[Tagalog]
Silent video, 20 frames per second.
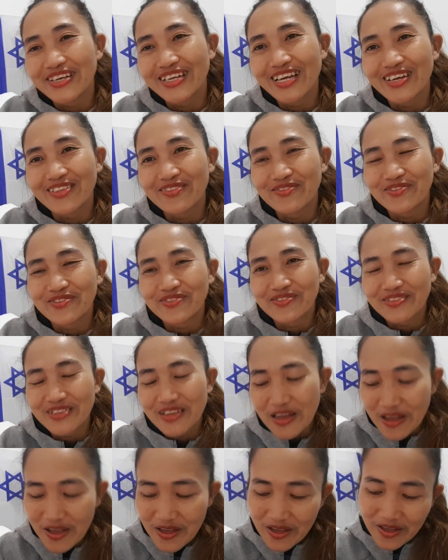may ganun.
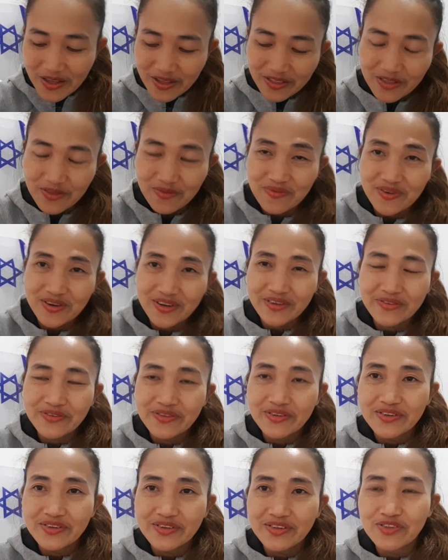ba diba?
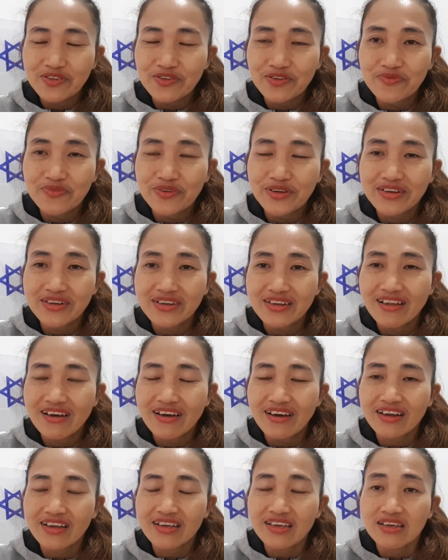You're very
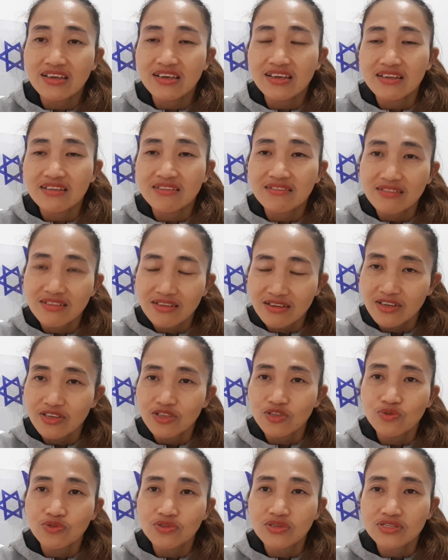lucky and
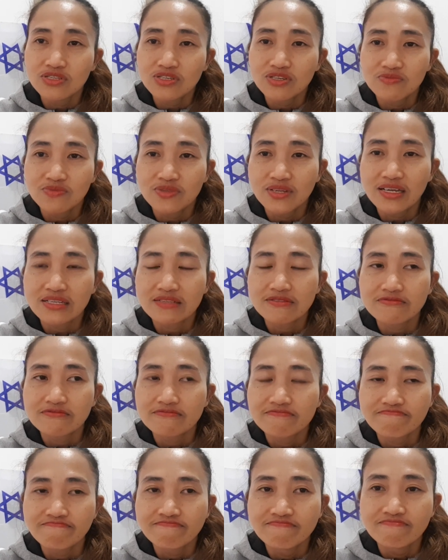you deserve that
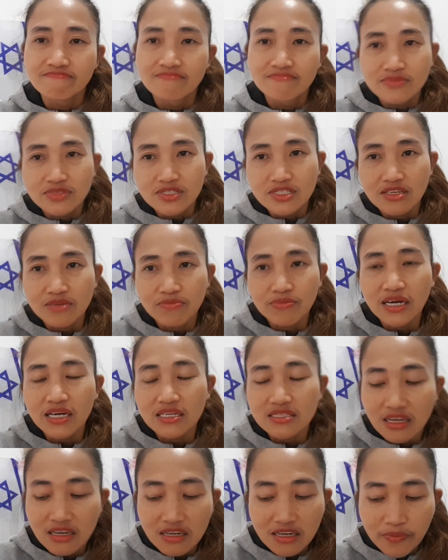na
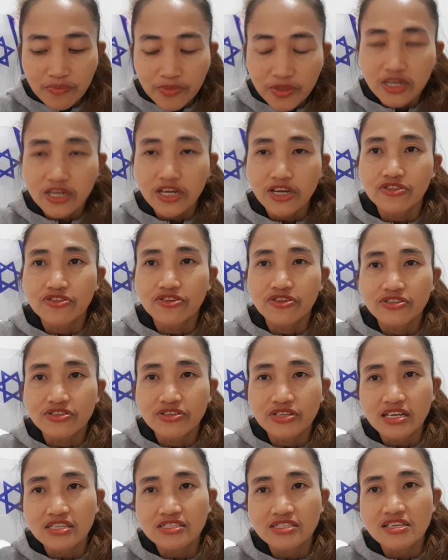makatanggap ng ganon.
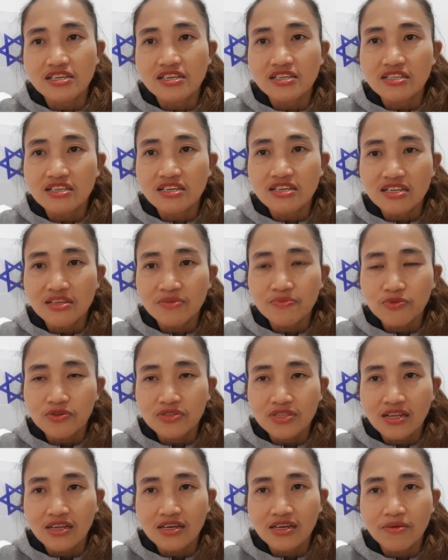Kasi hindi rin
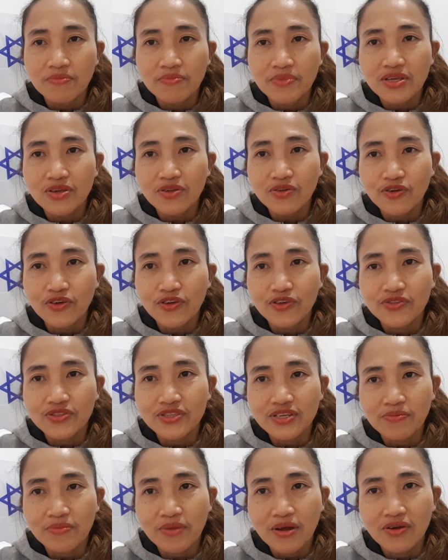po talaga biro yung
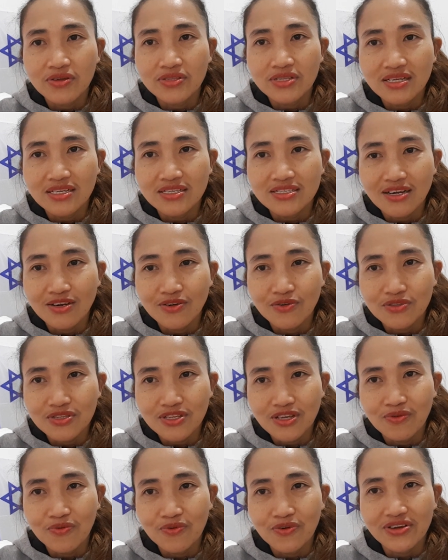trabaho ng isang
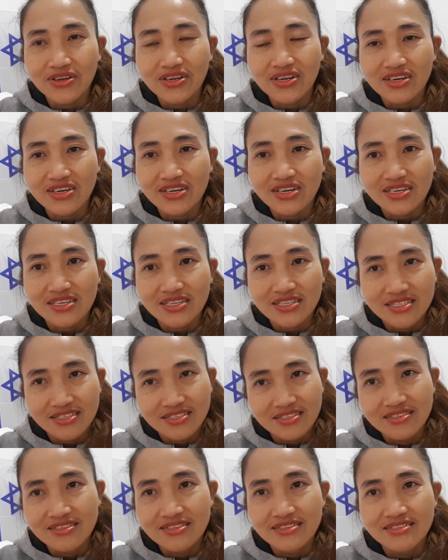hotel workers.
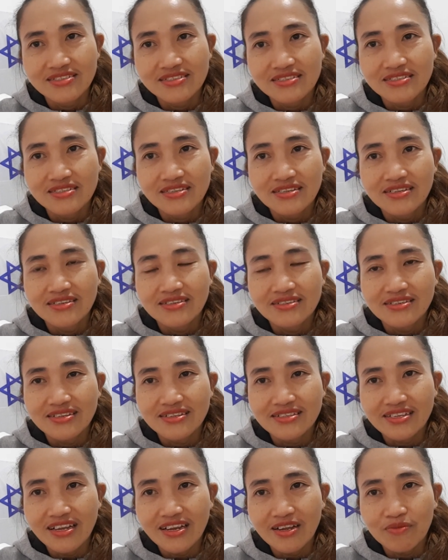
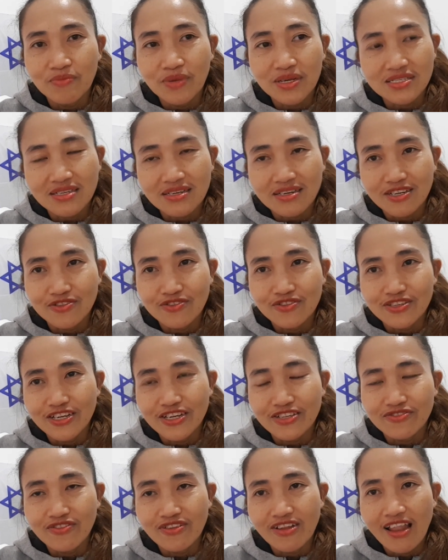Hindi lang basta
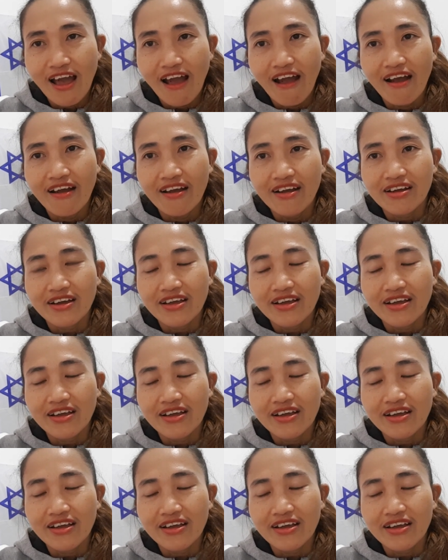ganon-ganon lang.